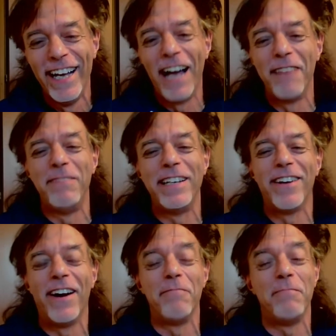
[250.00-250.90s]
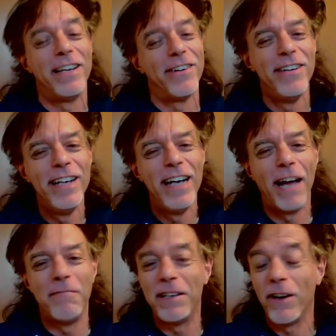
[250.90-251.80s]
almeno, almeno,
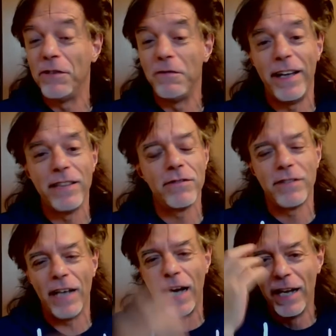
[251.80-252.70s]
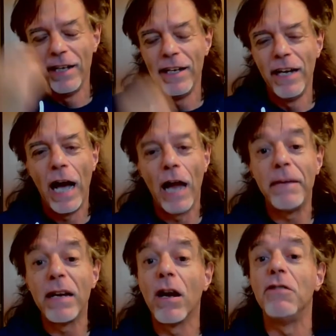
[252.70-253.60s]
almeno la Juventus ha.
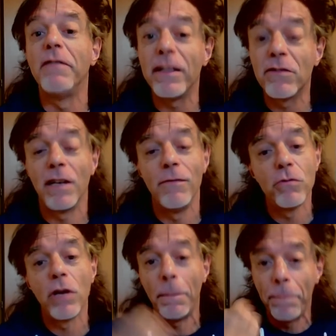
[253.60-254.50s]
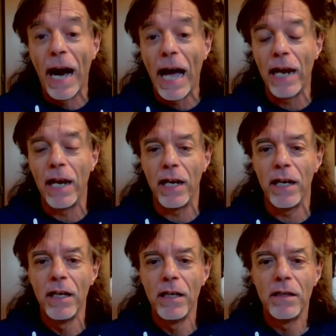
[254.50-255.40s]
Almeno la Juventus ha avuto le
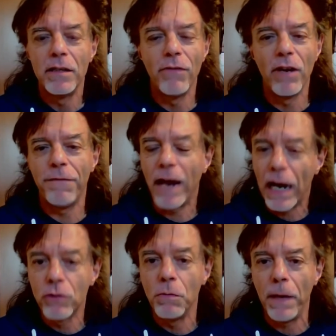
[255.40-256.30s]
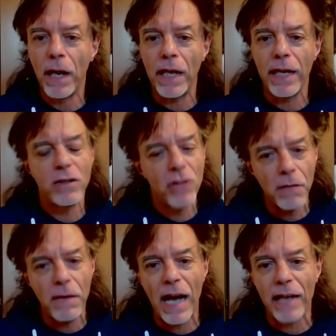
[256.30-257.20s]
palle di voler fare la Superliga e c'è
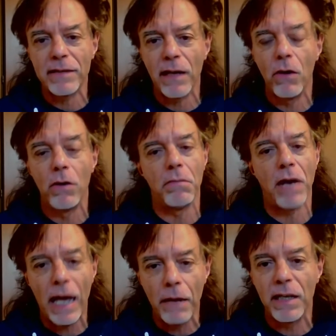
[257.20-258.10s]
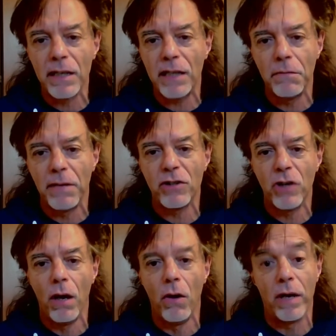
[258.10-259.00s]
rimasta con Real Madrid e
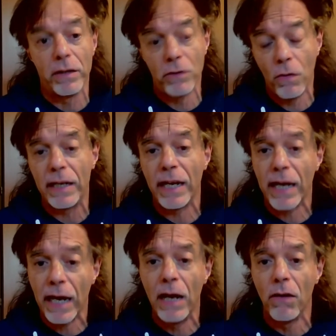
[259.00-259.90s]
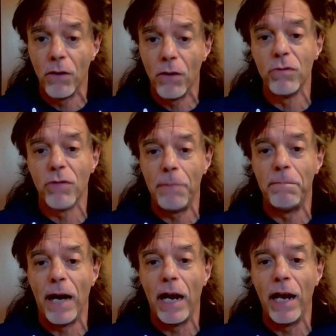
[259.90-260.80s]
Barcellona, squadre che anche loro hanno avuto le
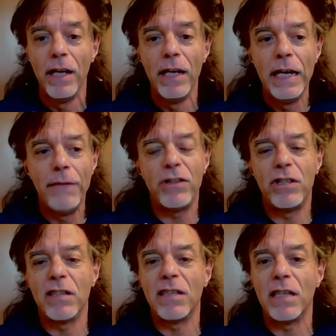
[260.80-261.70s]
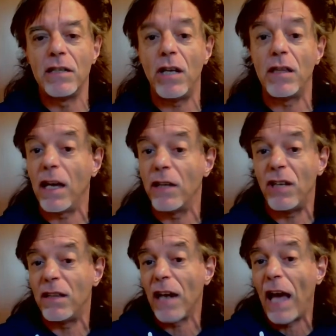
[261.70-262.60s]
palle. Invece c'è stata gente che c'è
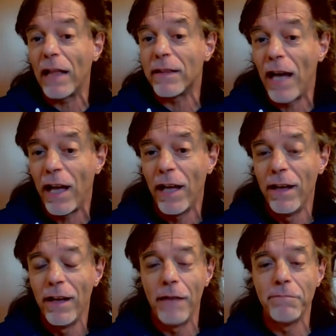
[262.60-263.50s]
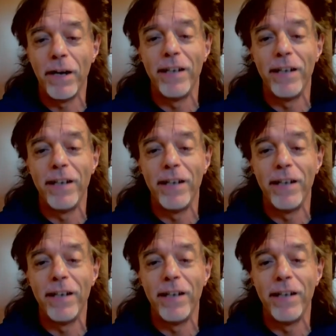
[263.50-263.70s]
entrata e poi...